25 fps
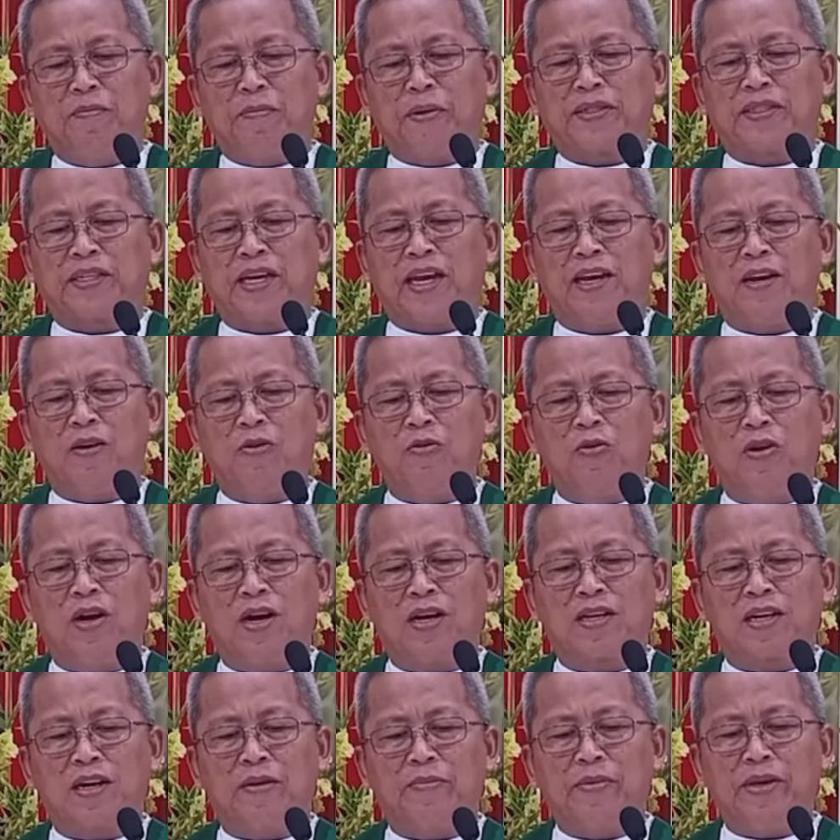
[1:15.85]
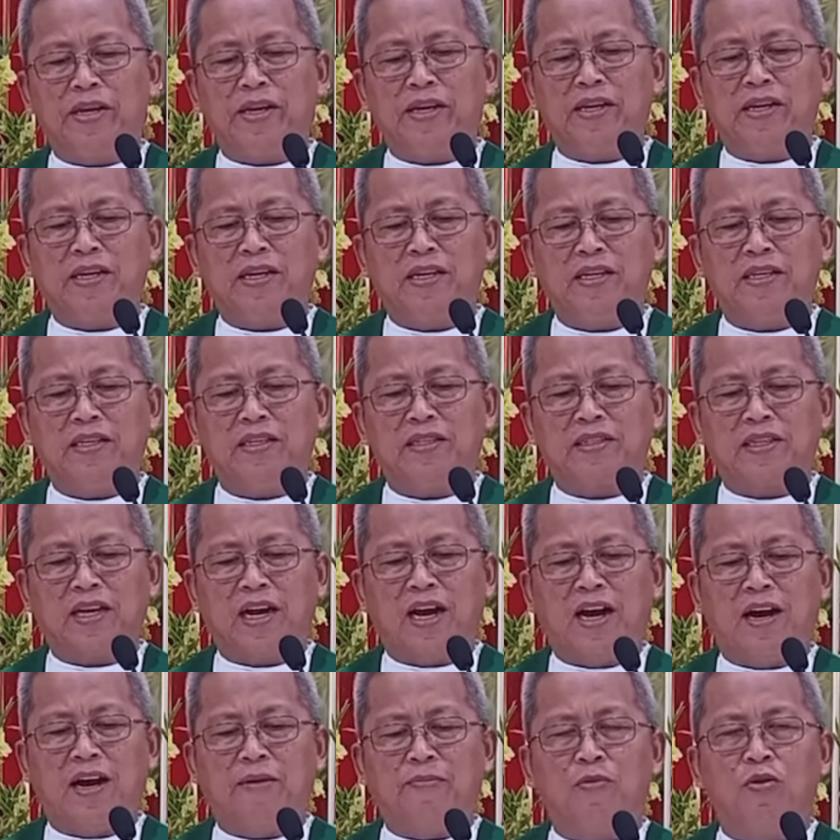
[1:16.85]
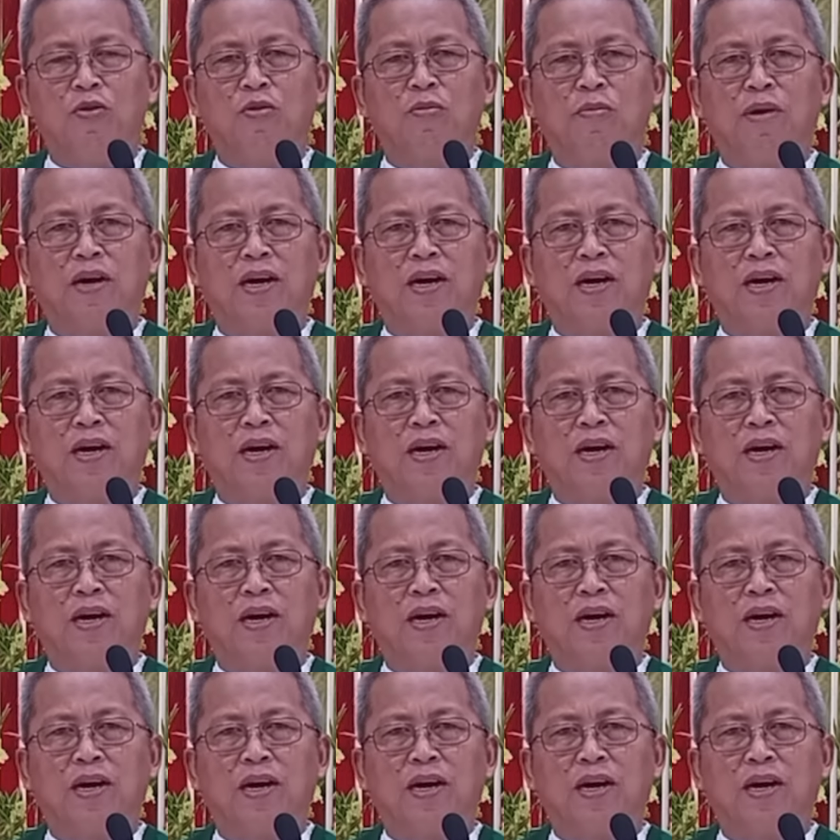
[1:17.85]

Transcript: pasaylua kami sa among